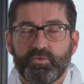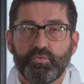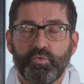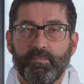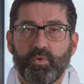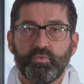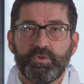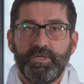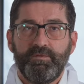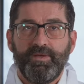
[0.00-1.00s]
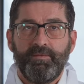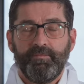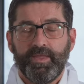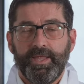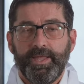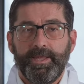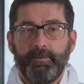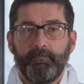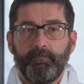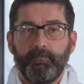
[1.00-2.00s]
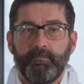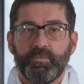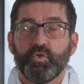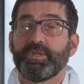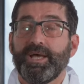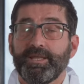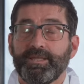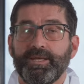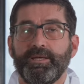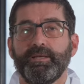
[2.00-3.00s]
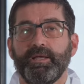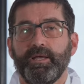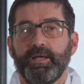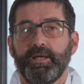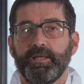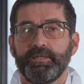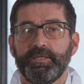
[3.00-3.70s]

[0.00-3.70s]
struttura produttiva è dotata eh,